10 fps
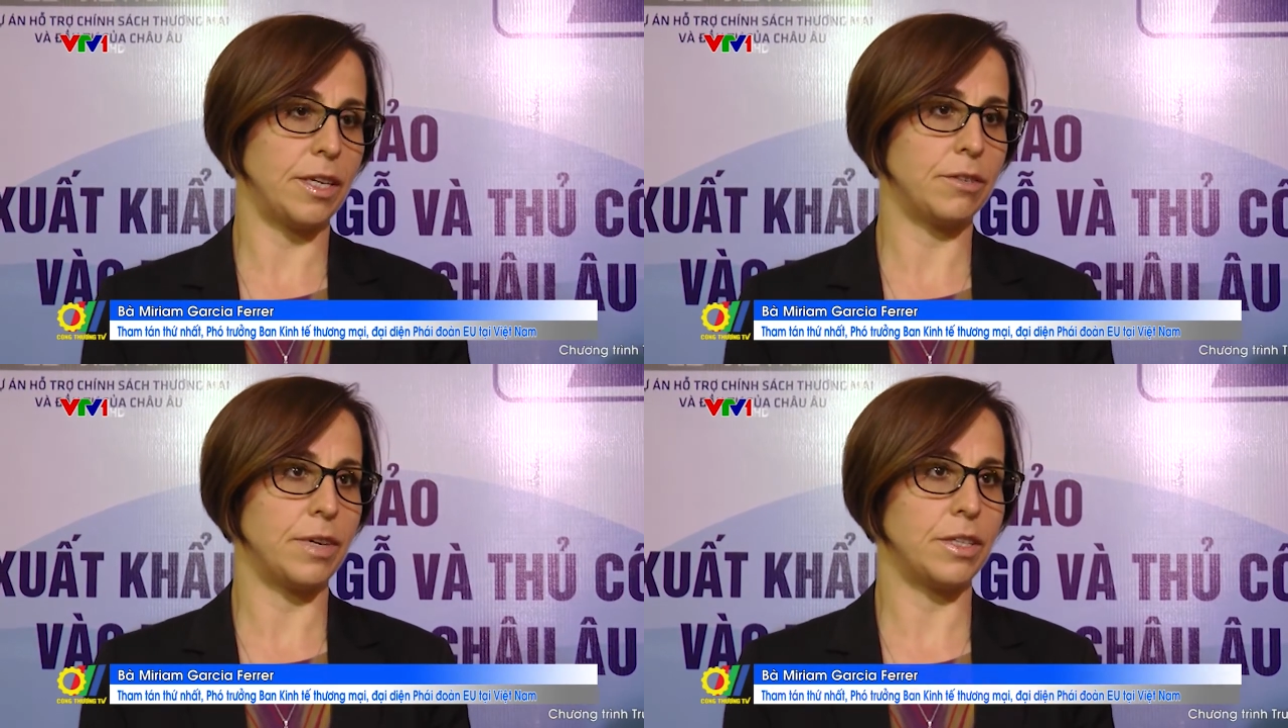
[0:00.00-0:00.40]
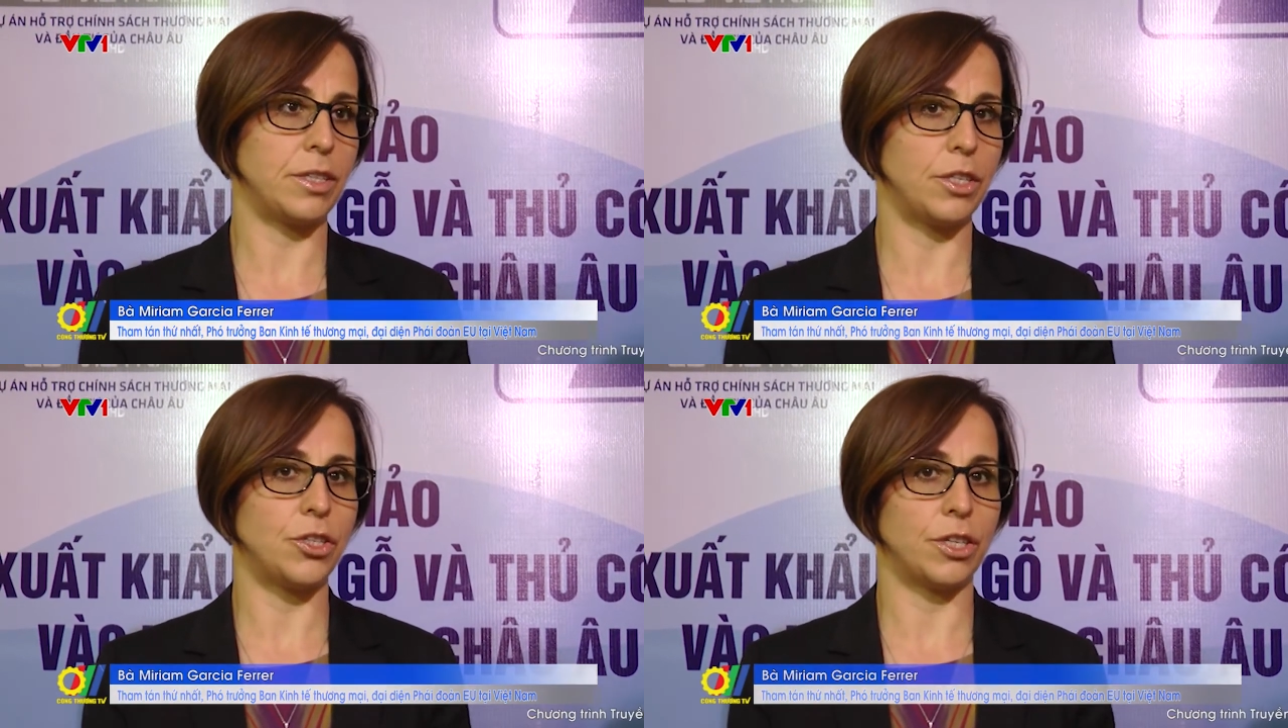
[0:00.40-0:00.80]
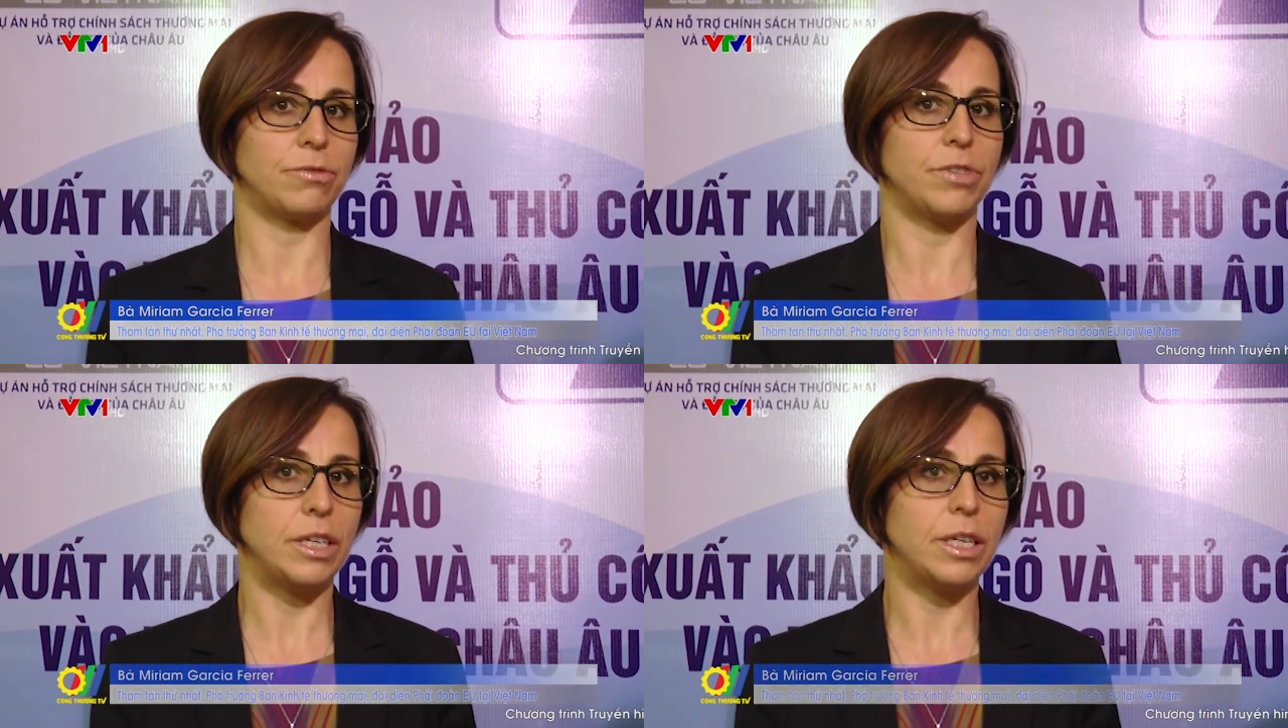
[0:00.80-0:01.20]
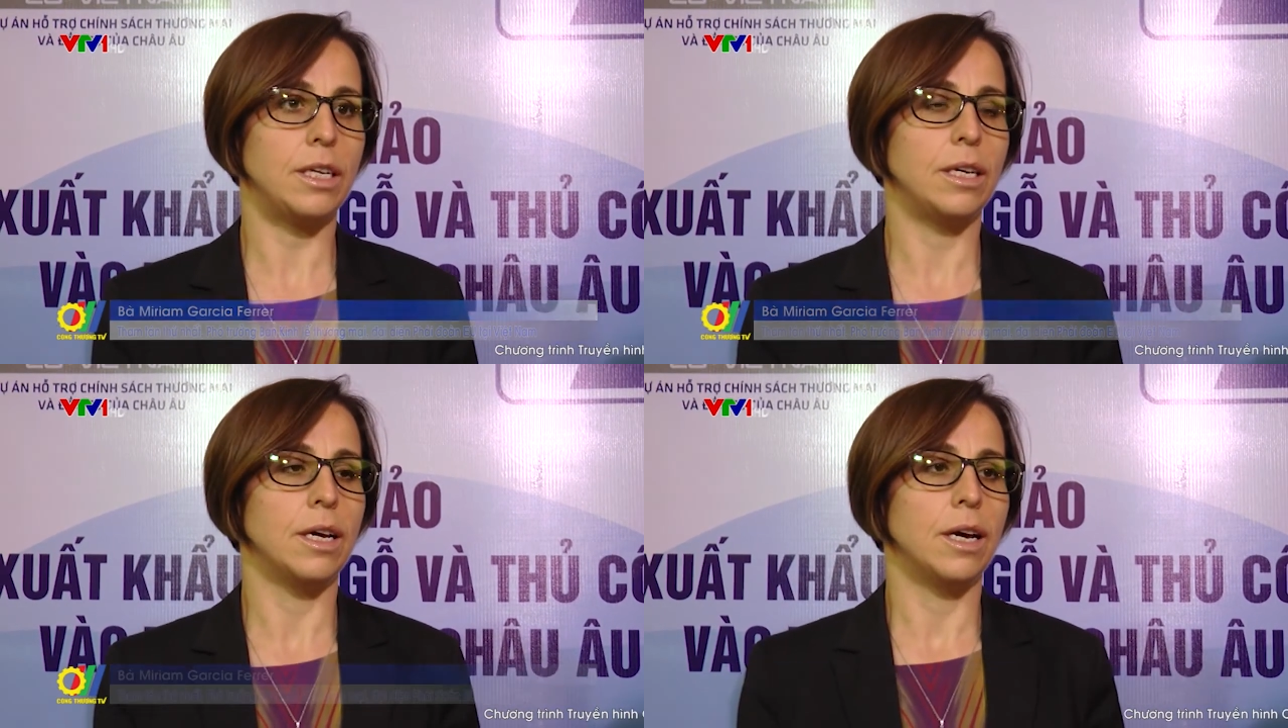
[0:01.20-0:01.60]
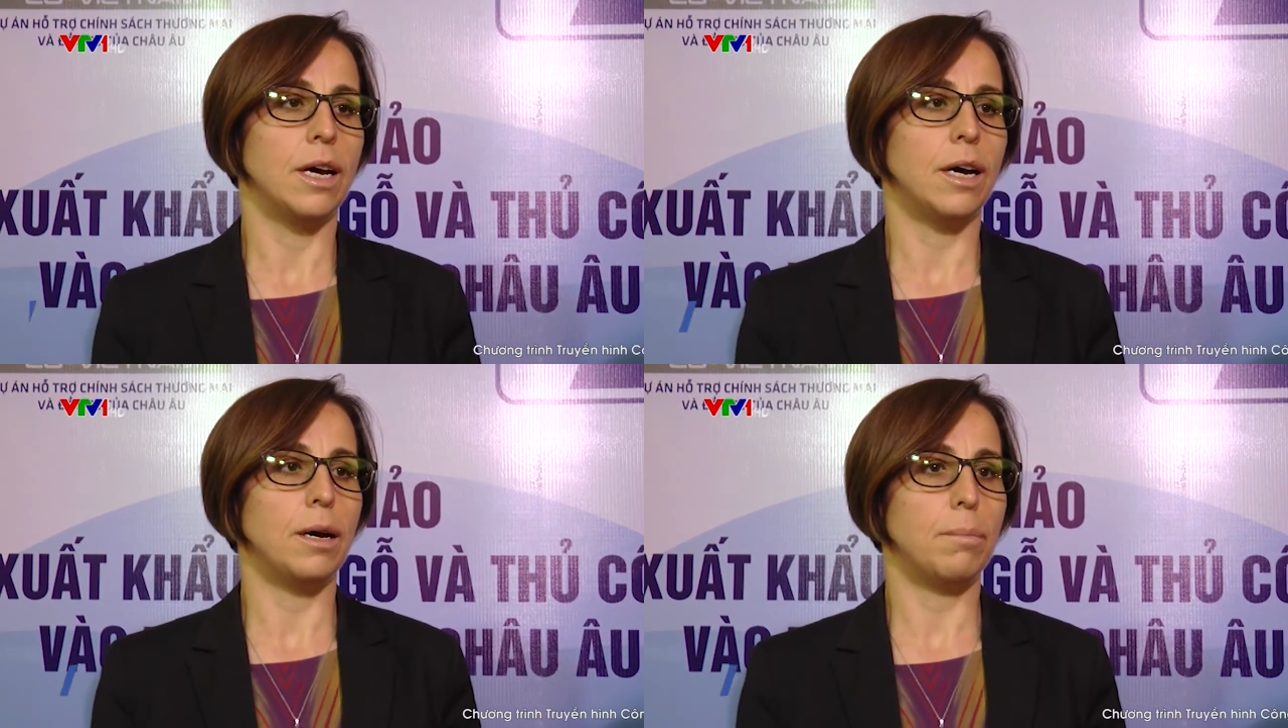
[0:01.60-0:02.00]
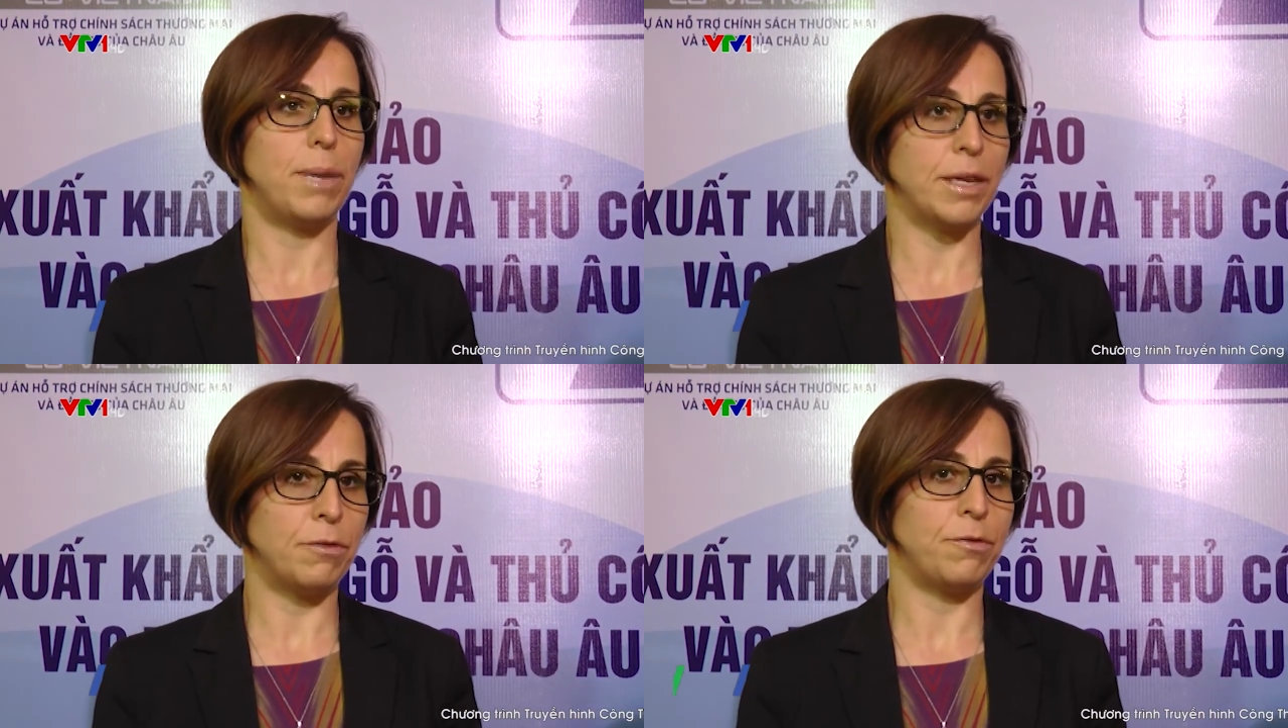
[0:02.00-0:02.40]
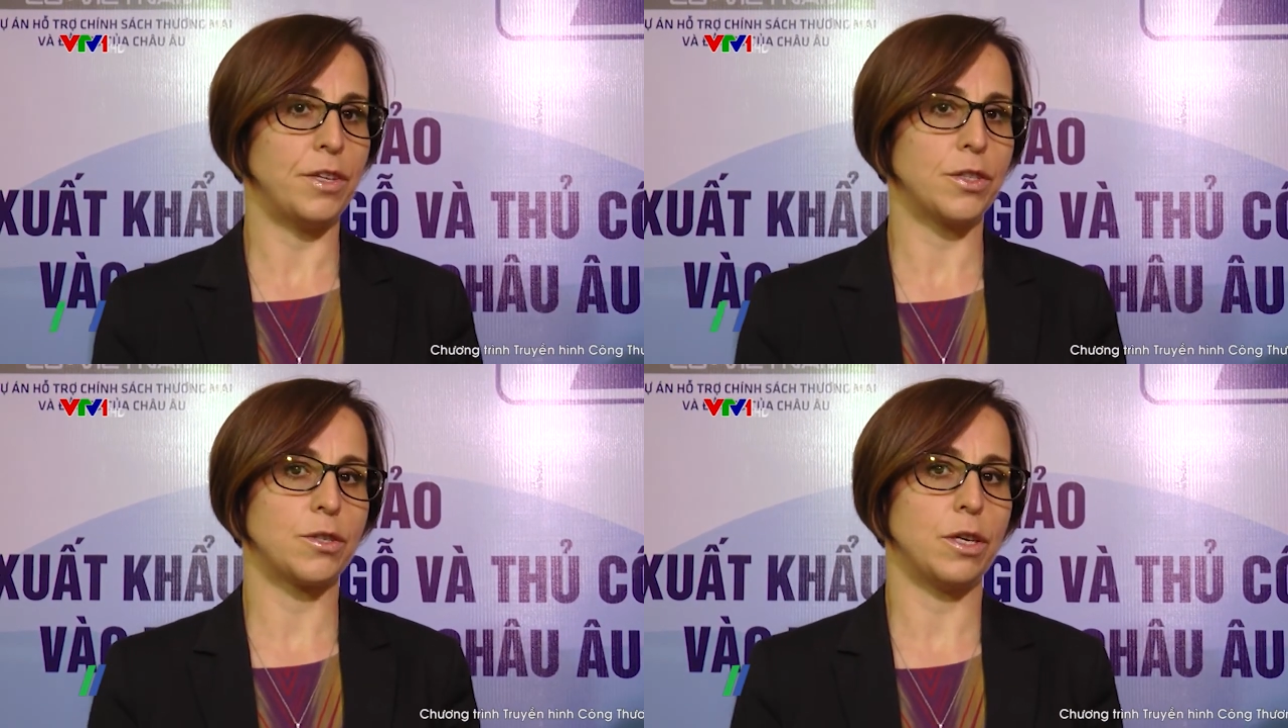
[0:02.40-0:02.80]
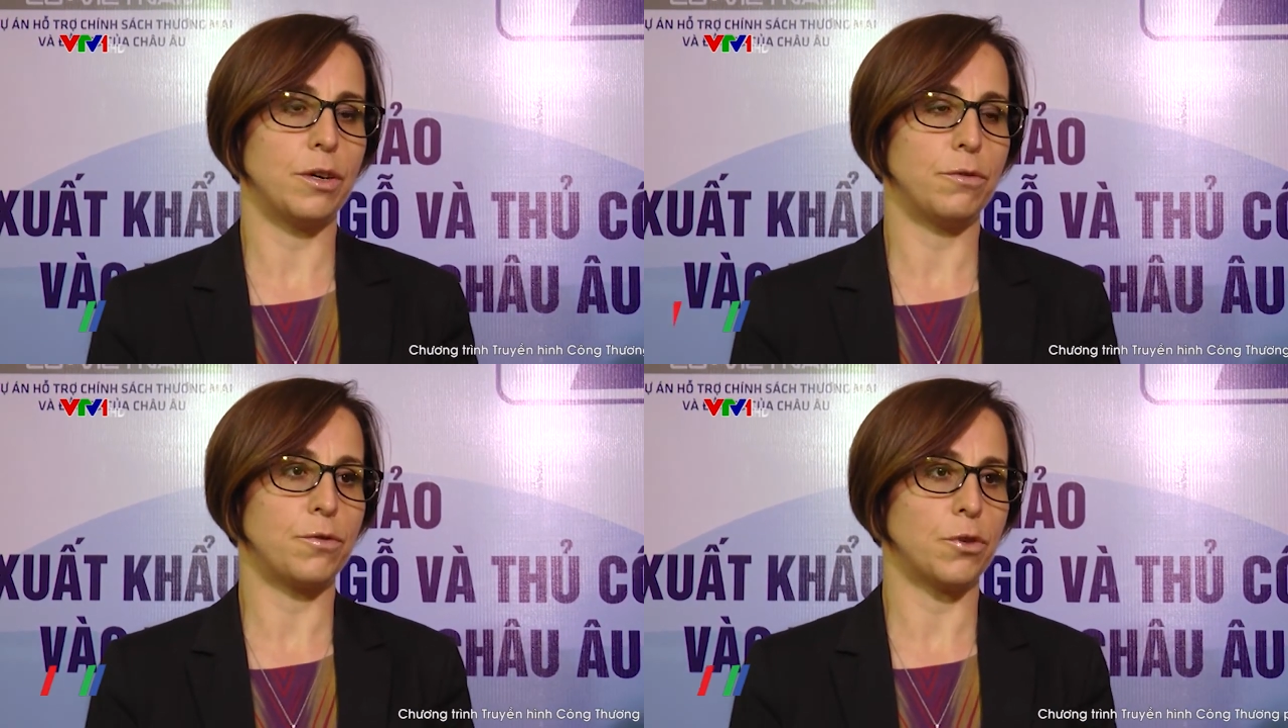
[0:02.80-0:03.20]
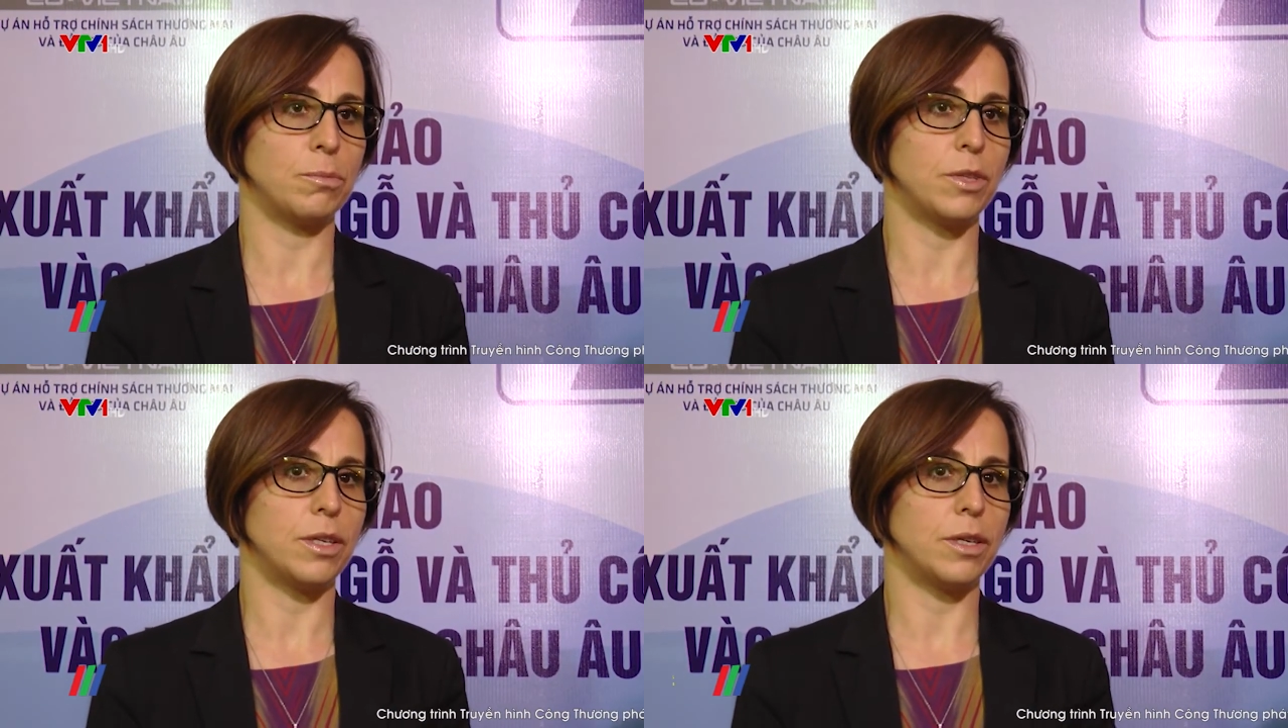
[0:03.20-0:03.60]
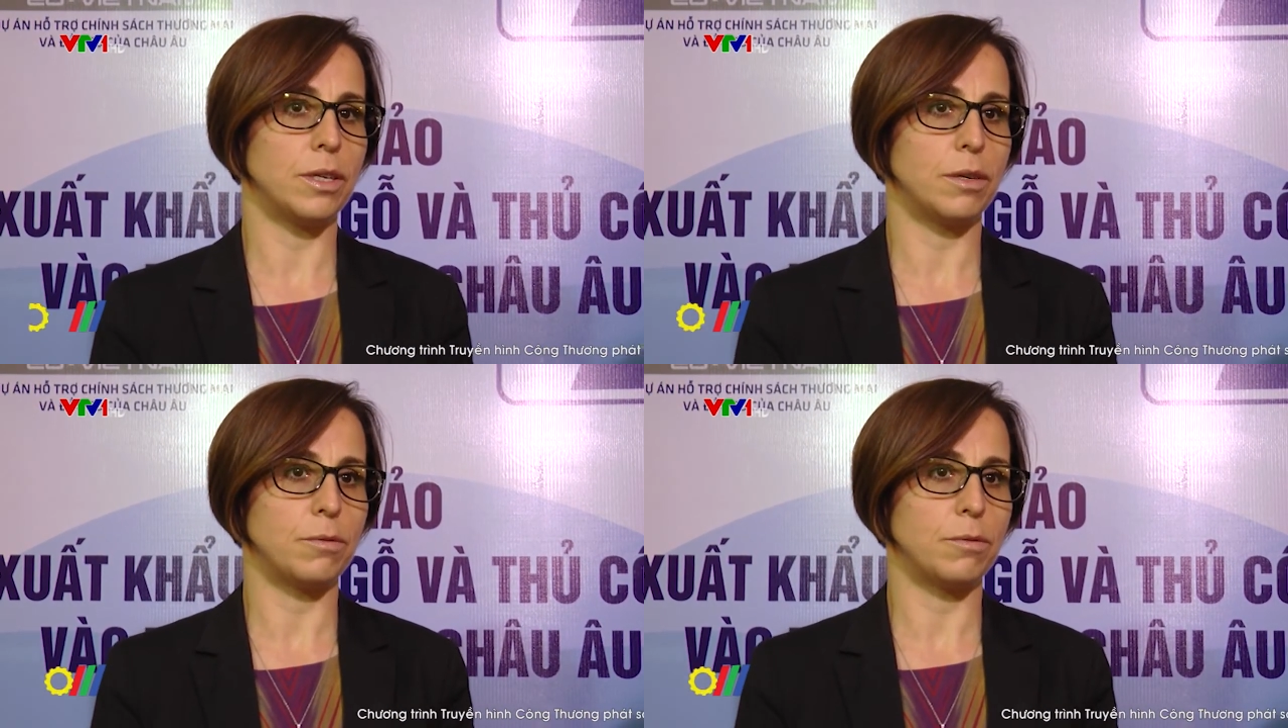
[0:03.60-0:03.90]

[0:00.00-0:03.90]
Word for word: và sau đó nữa là bảo vệ cái tên thương hiệu cái nhãn hiệu đấy ngoài mẫu mã chất lượng